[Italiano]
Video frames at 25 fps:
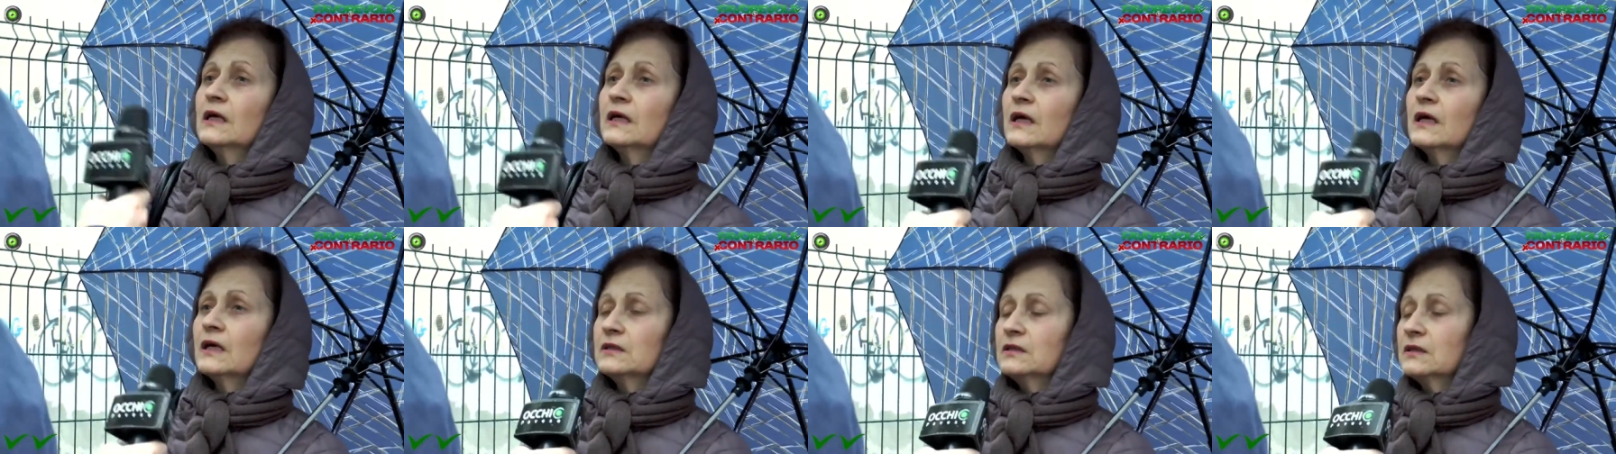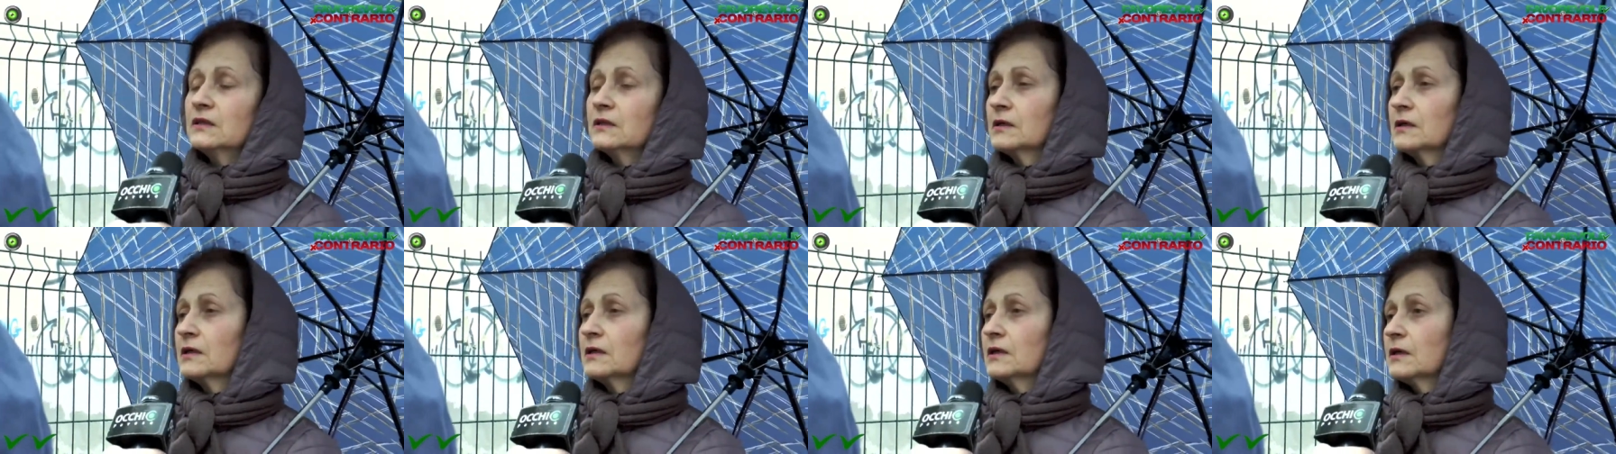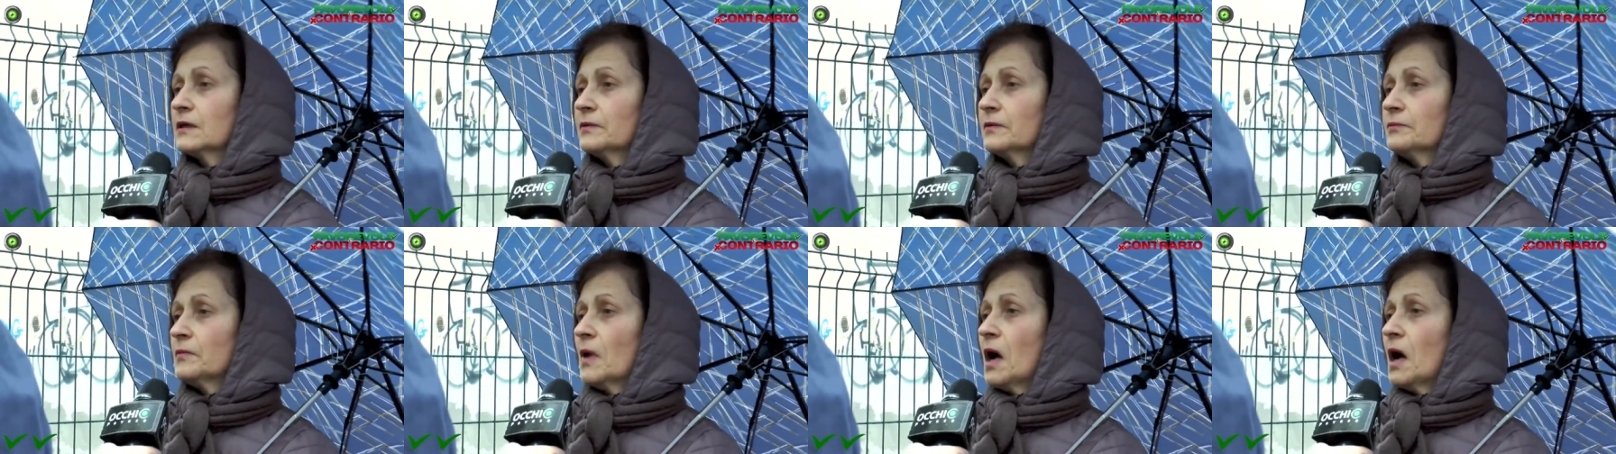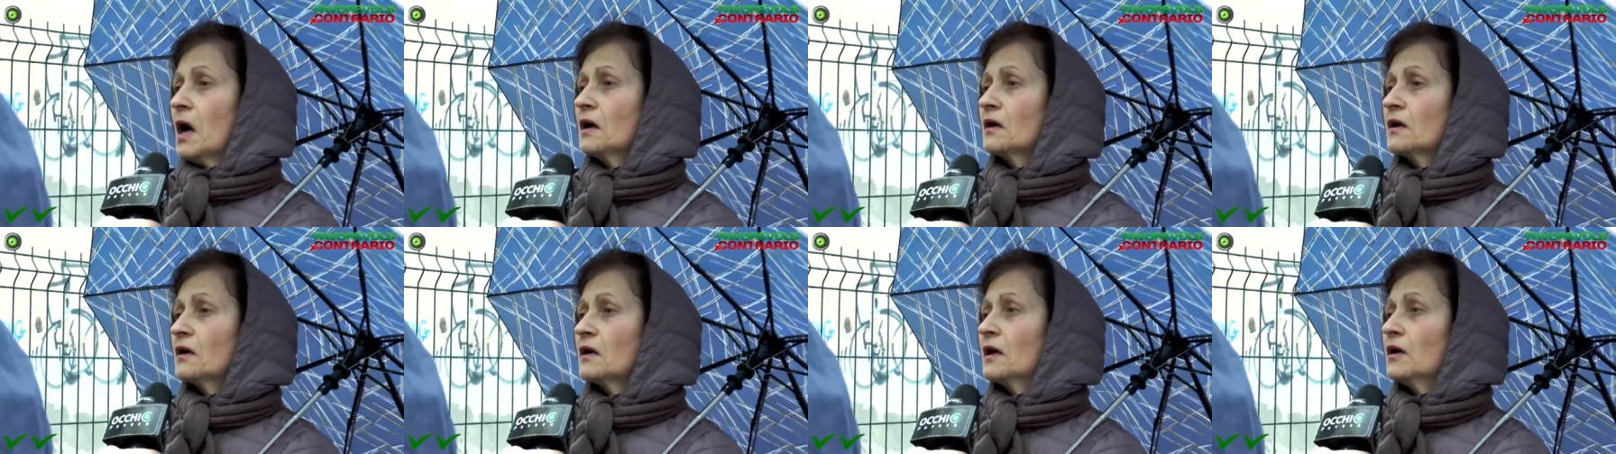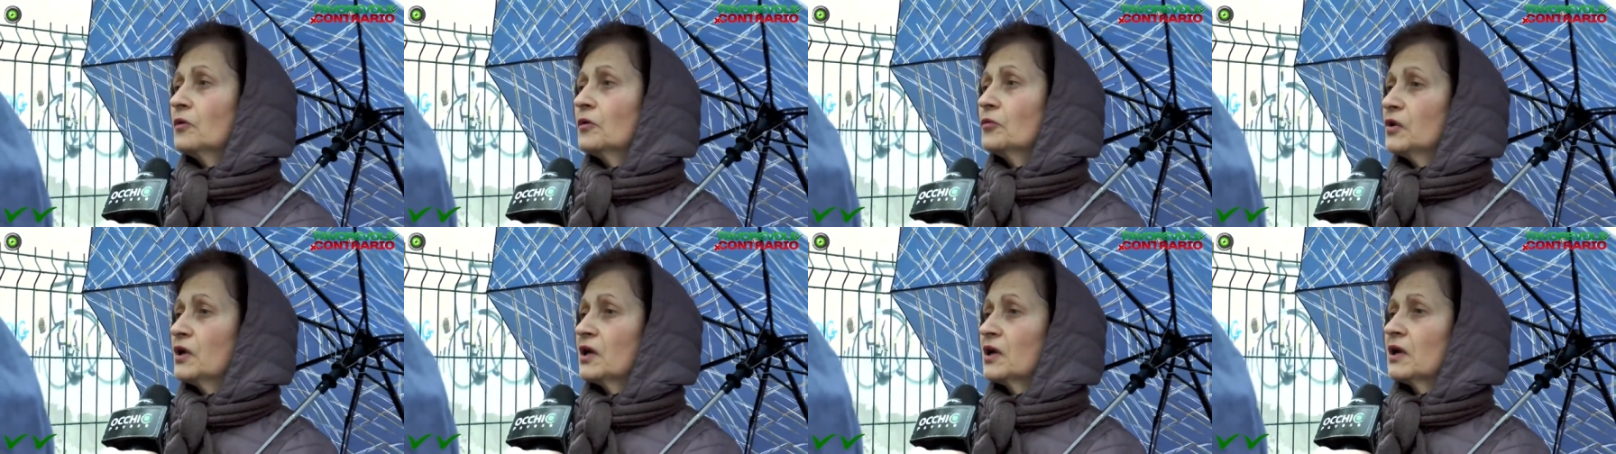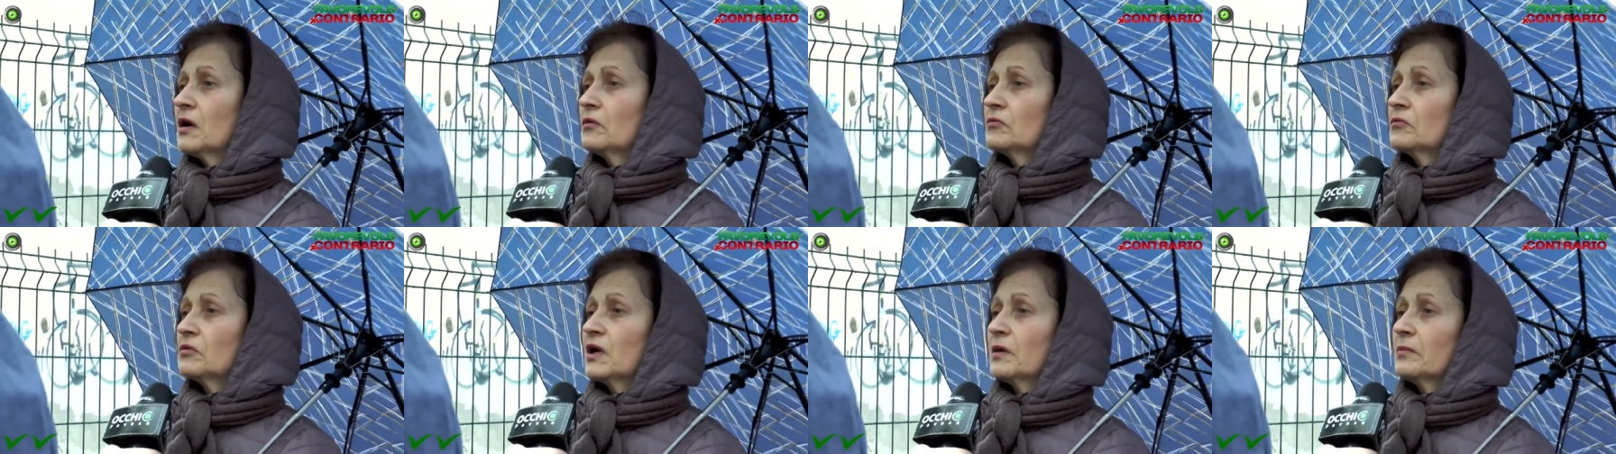Ratzinger, mm, anche lui
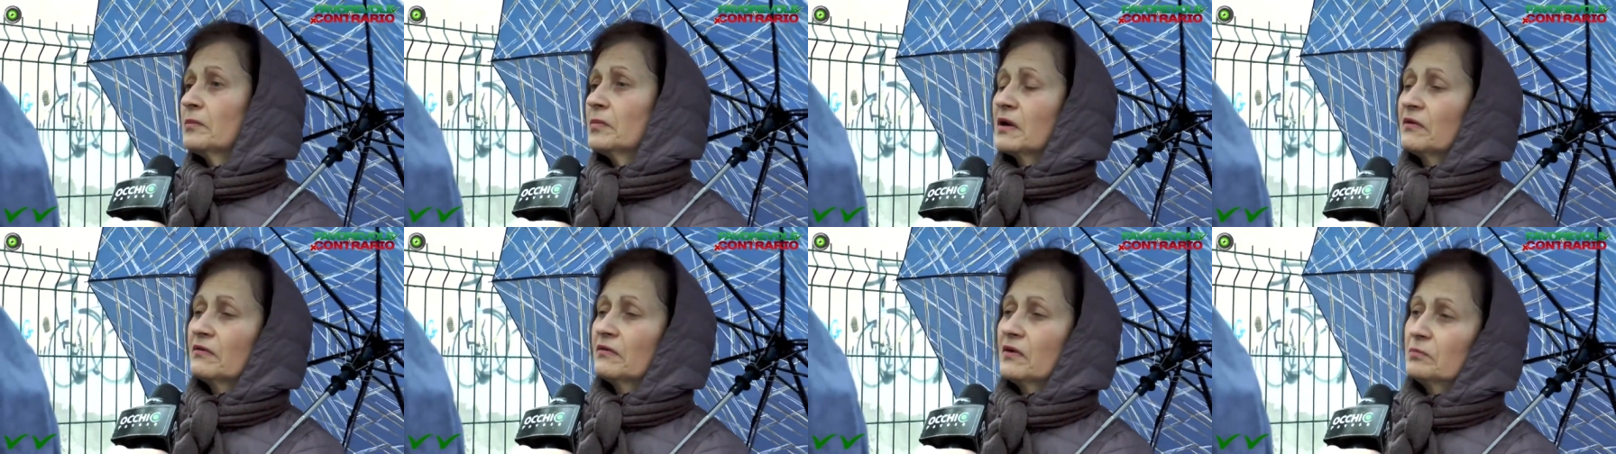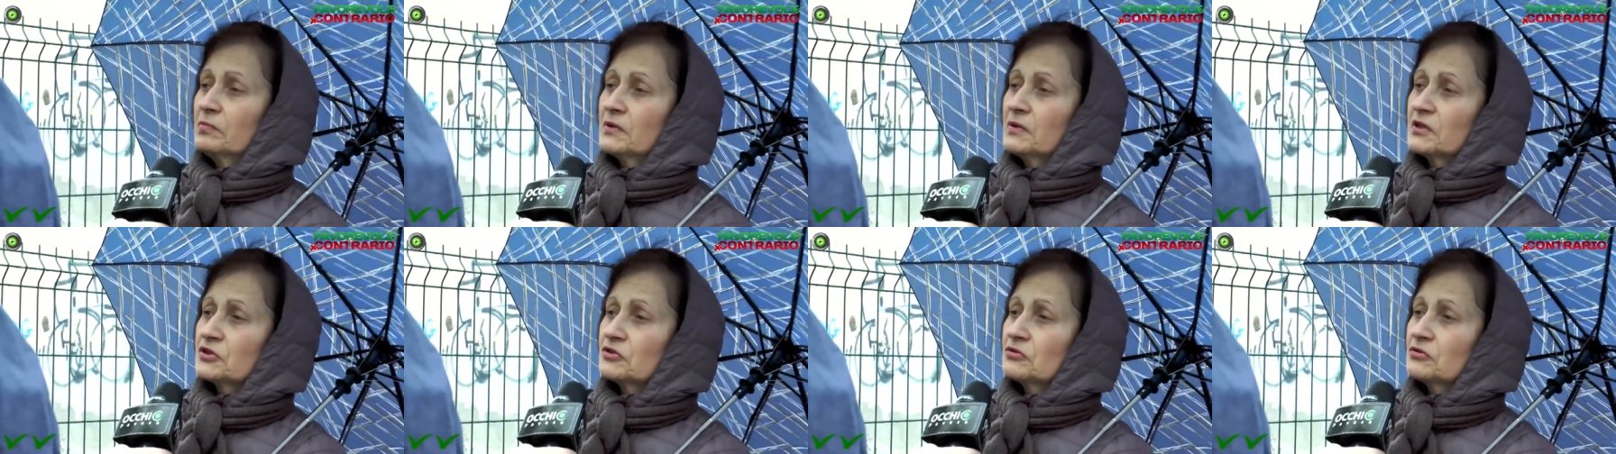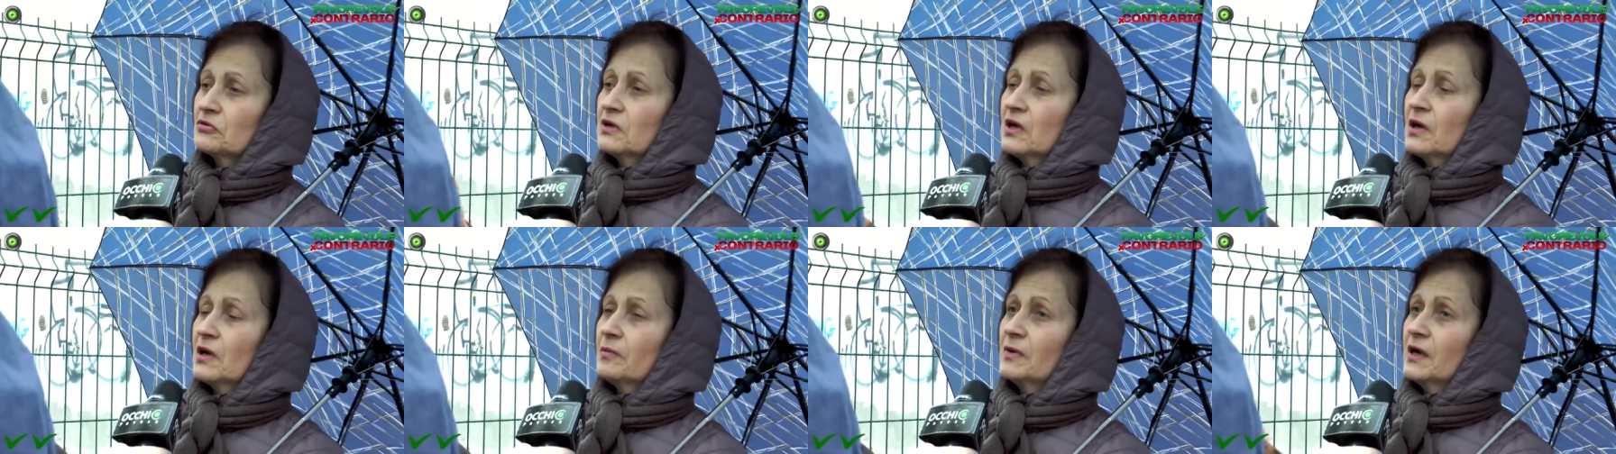era una brava persona,